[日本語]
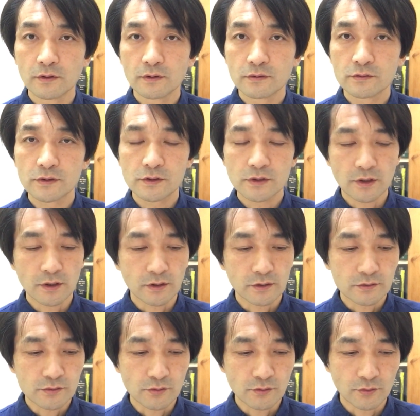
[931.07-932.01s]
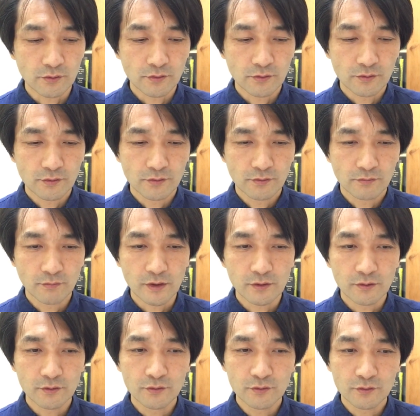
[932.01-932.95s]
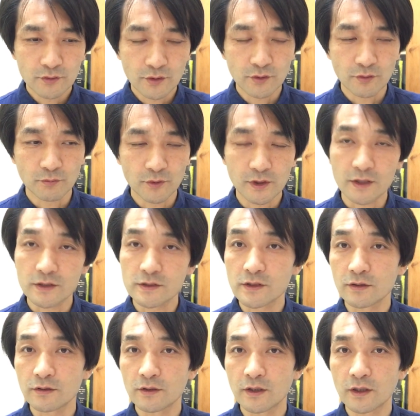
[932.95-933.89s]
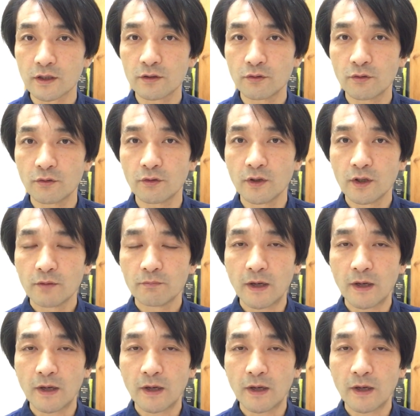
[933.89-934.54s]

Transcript: そしてその勇気を持たせるだけの、